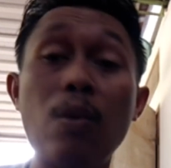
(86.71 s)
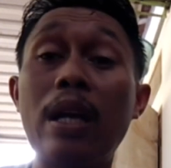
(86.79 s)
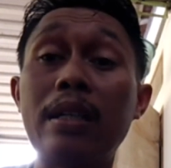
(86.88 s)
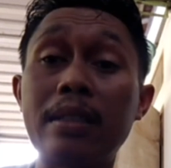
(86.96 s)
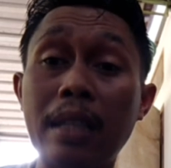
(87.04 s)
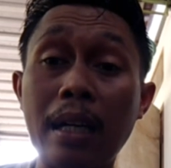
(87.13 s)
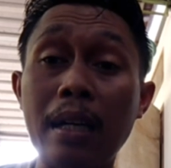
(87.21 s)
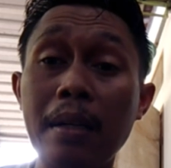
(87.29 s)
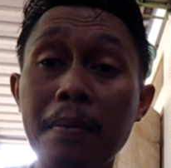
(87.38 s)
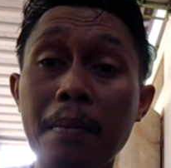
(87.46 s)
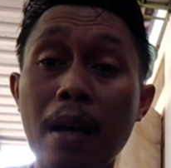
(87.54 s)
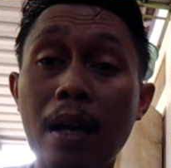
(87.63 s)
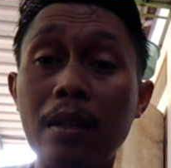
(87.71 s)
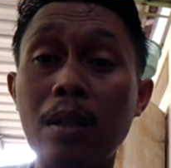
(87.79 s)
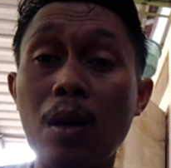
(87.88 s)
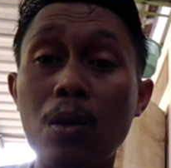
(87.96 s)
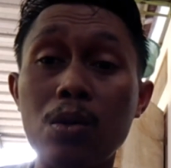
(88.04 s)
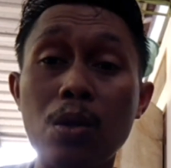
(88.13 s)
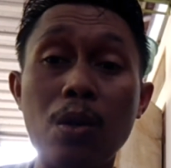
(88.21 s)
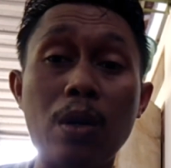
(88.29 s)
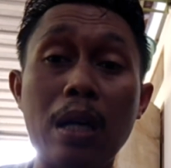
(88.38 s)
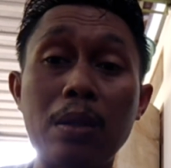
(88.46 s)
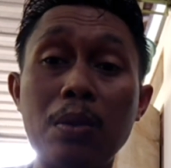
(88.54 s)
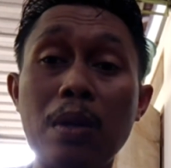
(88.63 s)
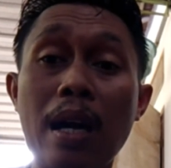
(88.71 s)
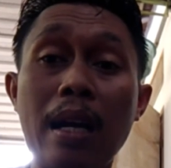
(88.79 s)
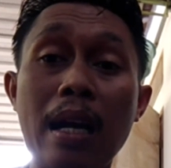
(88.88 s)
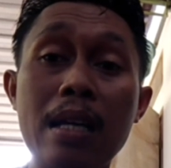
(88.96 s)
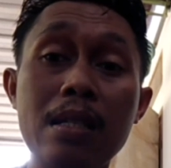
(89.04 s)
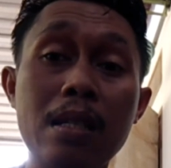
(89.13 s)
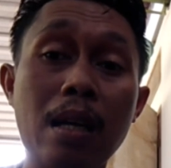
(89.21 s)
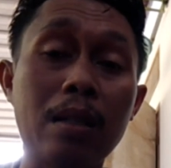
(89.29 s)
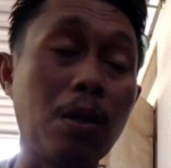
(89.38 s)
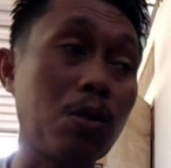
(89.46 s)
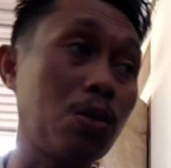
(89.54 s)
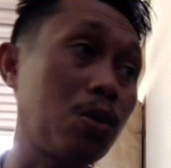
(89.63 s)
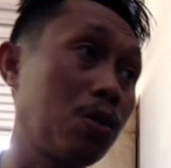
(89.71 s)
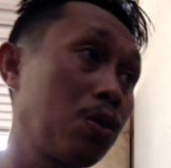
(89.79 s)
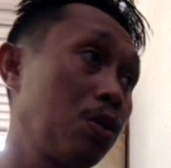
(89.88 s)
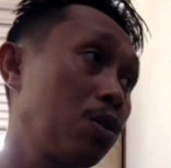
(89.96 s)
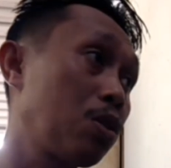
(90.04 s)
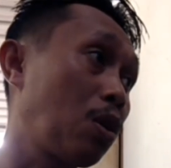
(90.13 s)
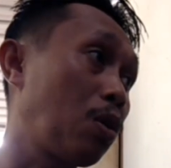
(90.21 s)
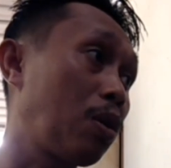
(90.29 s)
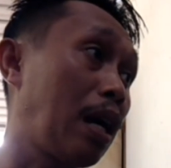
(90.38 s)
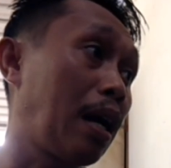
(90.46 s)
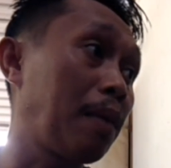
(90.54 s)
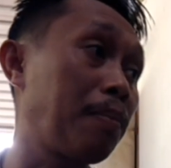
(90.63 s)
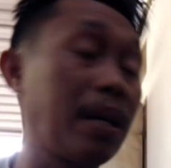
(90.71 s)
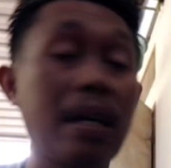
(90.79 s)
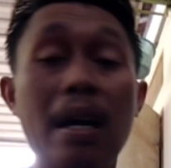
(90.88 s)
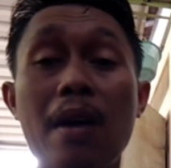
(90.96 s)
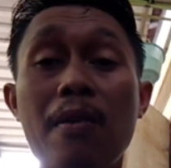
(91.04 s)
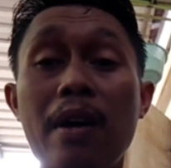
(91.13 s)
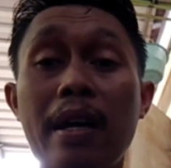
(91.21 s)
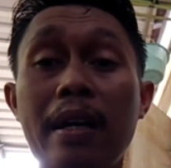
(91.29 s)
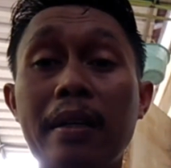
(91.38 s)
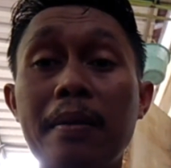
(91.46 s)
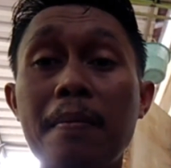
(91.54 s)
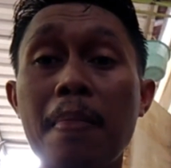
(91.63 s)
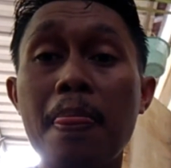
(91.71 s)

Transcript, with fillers: welder atau seorang tukang las atau seorang pegawai